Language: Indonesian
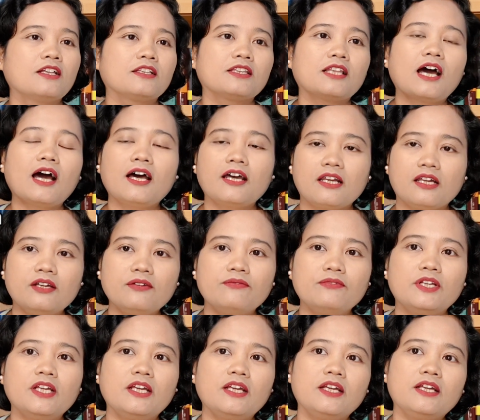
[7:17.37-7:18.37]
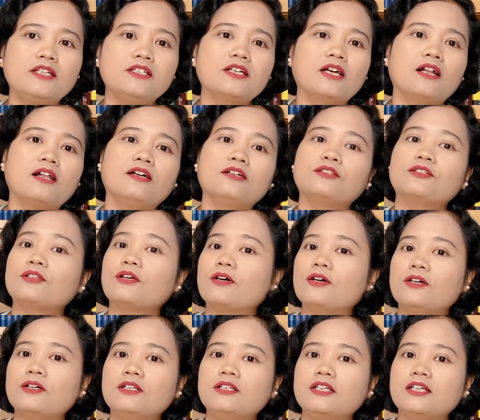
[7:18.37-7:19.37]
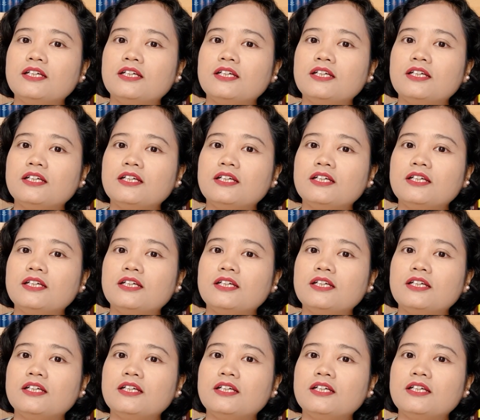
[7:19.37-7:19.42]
Tarif di jalan tol